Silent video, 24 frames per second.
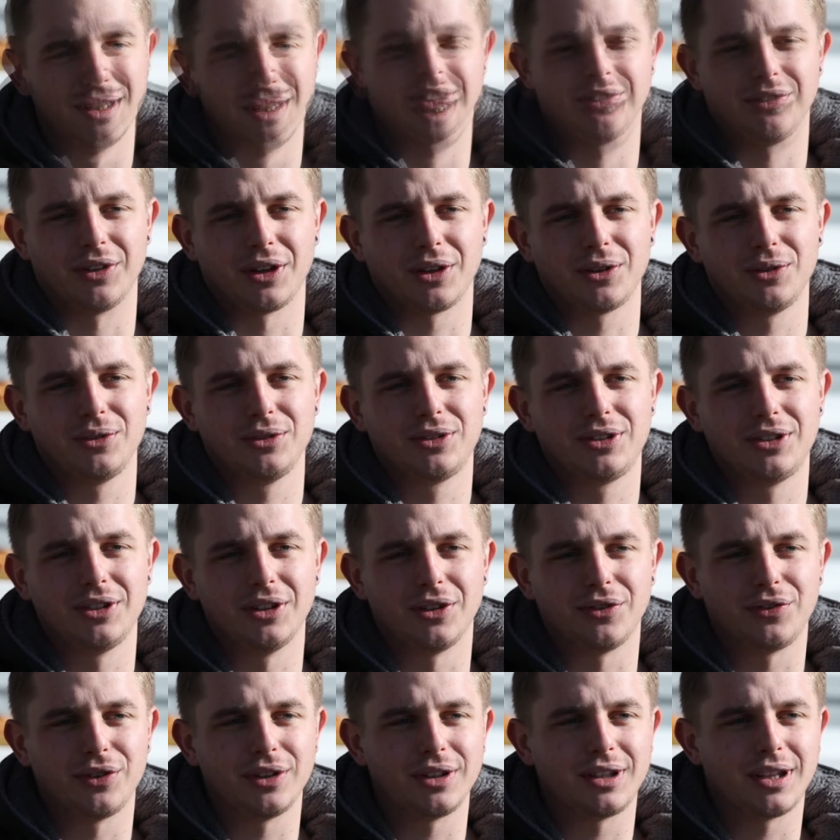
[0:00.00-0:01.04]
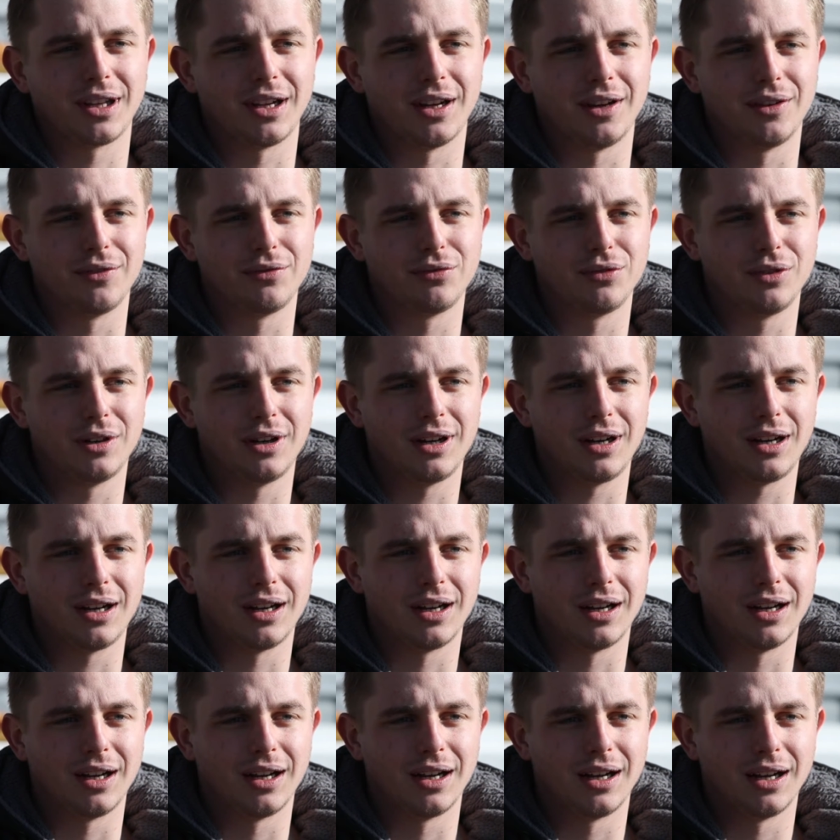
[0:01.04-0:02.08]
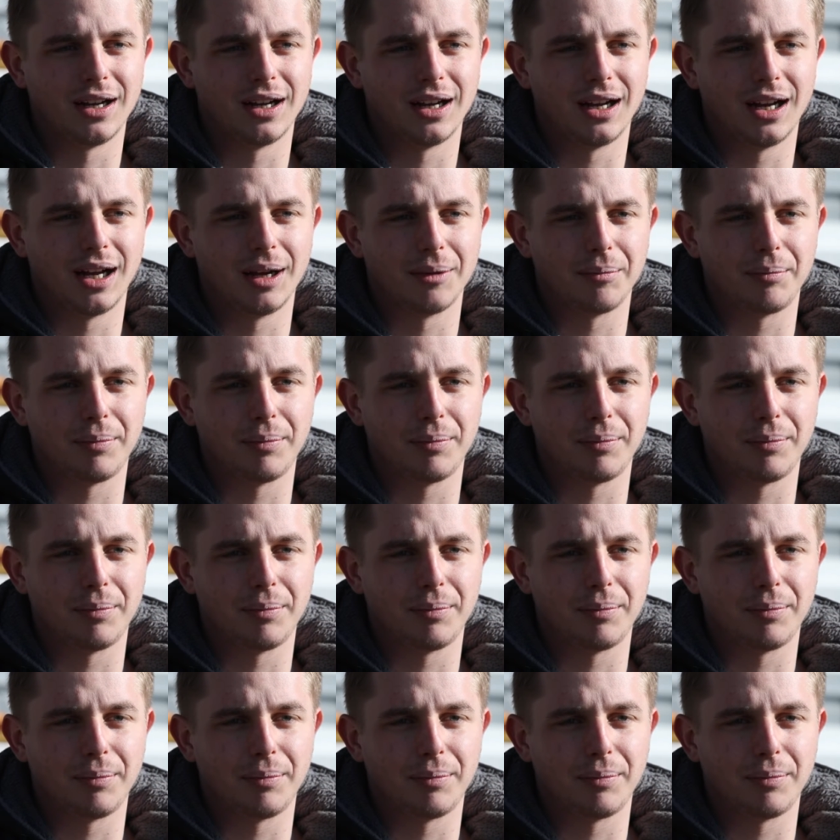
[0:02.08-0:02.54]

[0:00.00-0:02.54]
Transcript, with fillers: J'avais réussi en fait à avoir un,